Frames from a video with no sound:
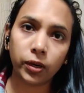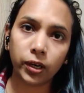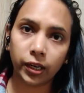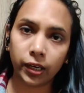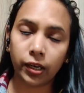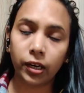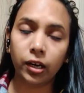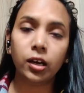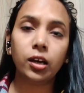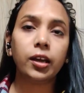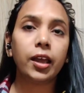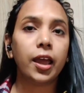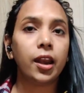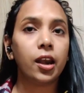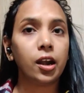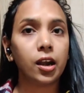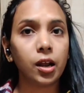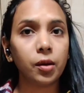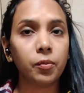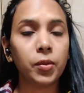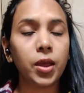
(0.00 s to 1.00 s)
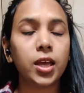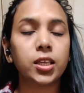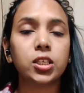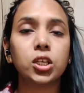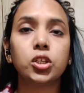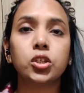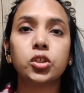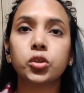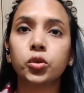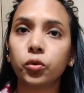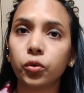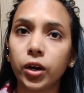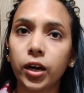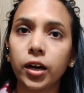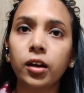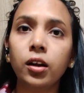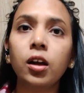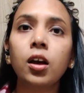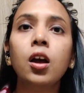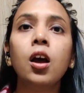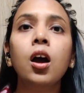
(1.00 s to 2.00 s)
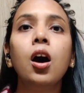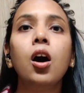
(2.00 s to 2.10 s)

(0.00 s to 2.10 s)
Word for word: लेना कैनेडा में एज अ स्टूडेंट